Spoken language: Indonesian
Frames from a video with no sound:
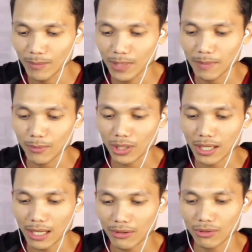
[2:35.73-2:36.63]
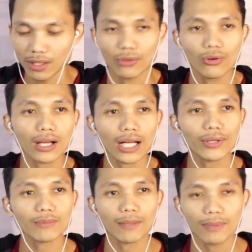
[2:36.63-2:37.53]
Ini udah berapa bulan lalu ya?
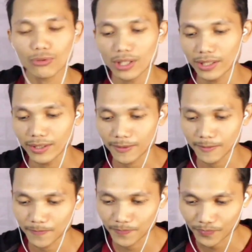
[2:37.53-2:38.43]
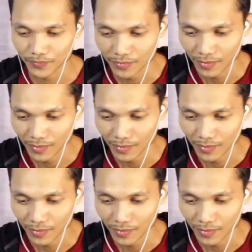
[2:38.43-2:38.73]
Gua kelewat berapa bulan nih?